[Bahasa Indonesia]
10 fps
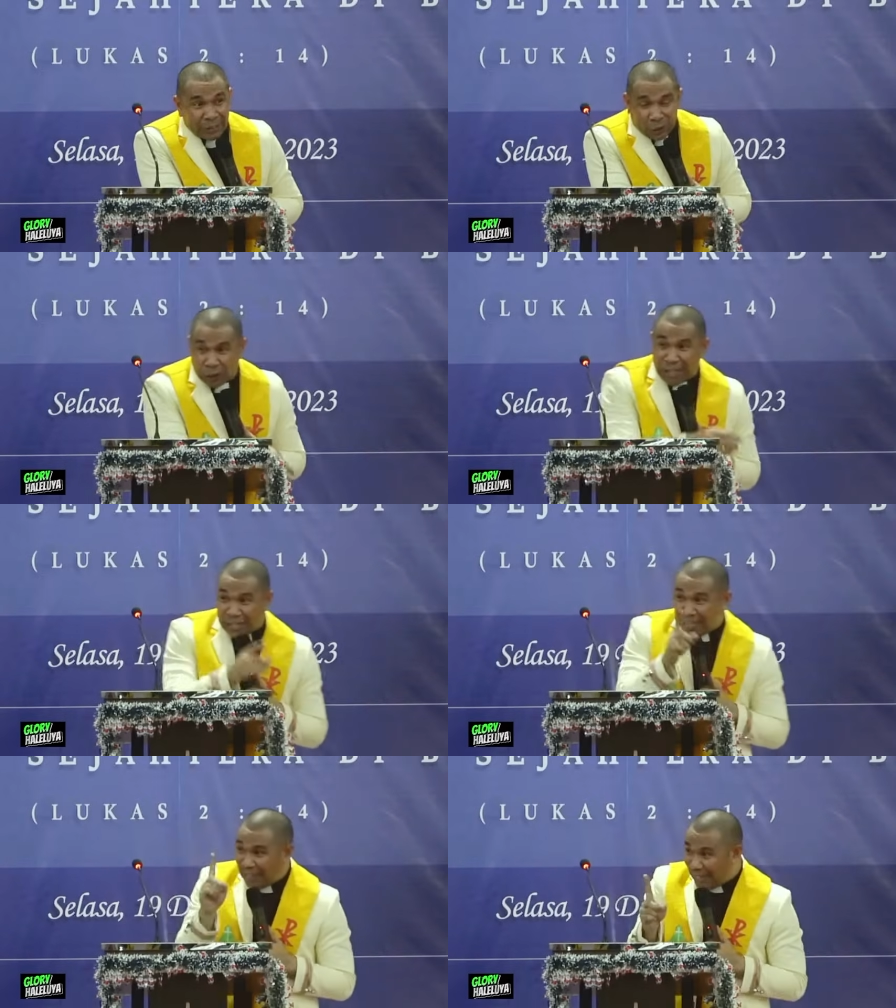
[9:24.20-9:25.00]

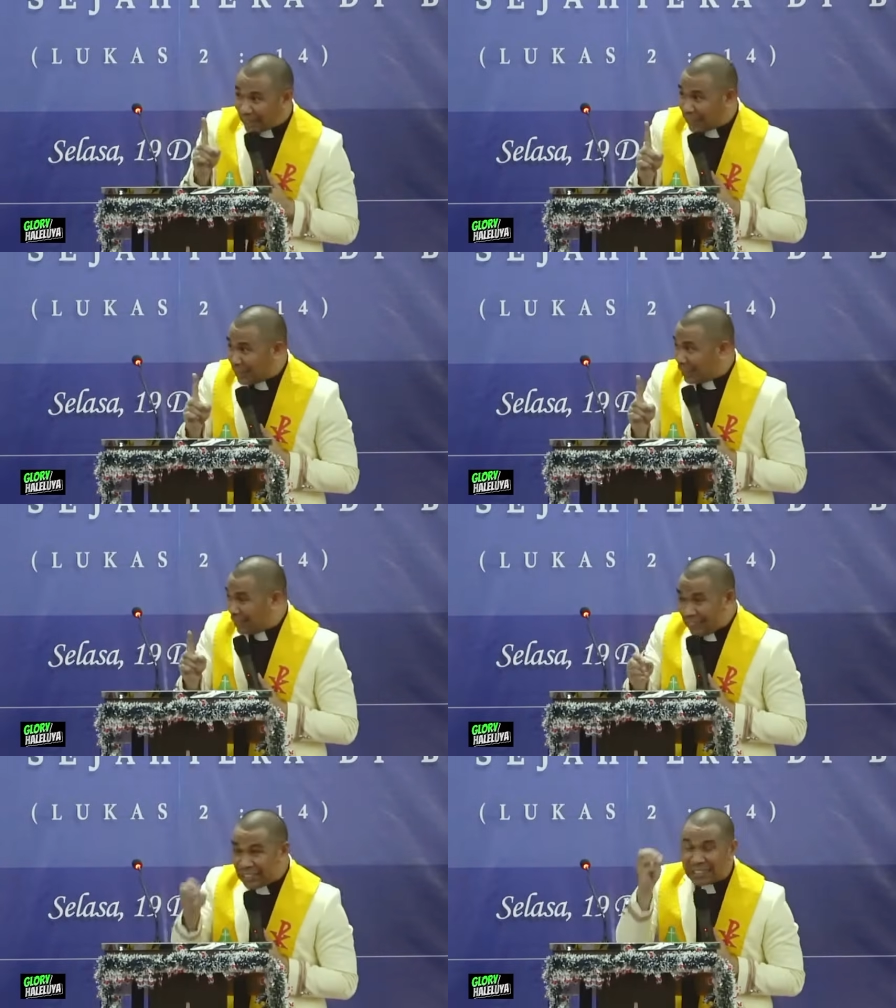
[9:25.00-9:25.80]
Saudara lihat,
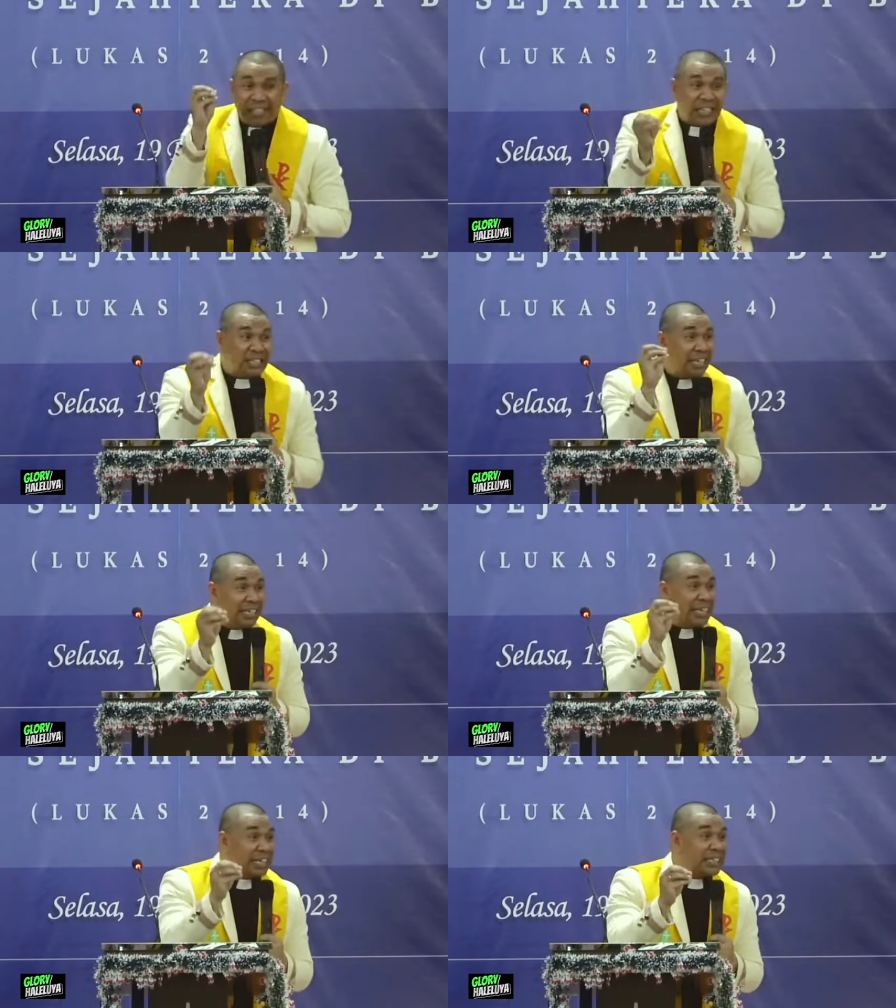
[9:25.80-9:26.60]
istri
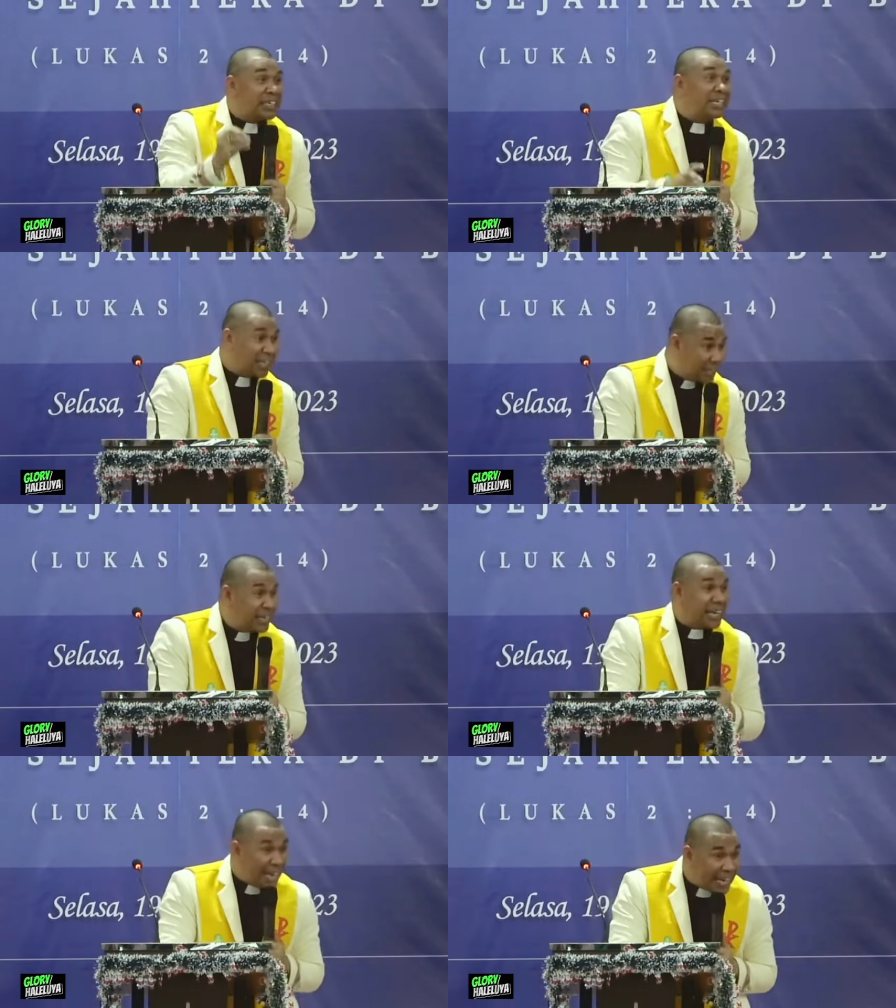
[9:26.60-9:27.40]
sendiri saja
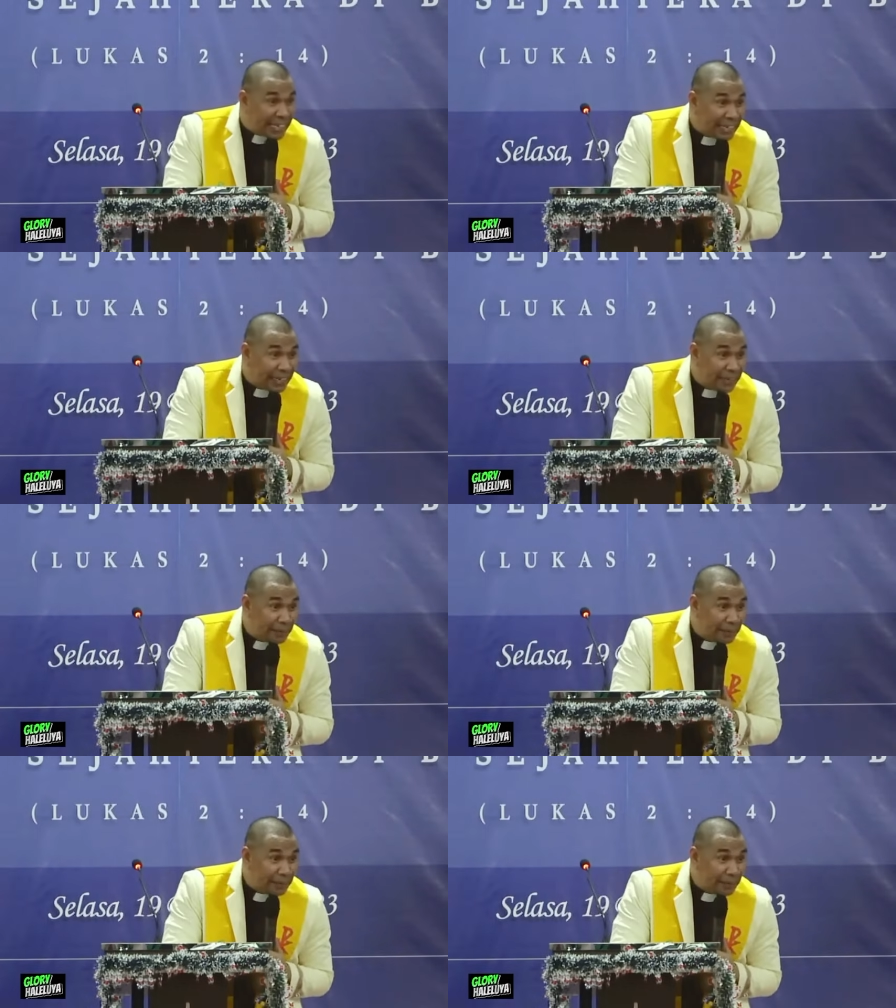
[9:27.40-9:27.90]
tidak yakin.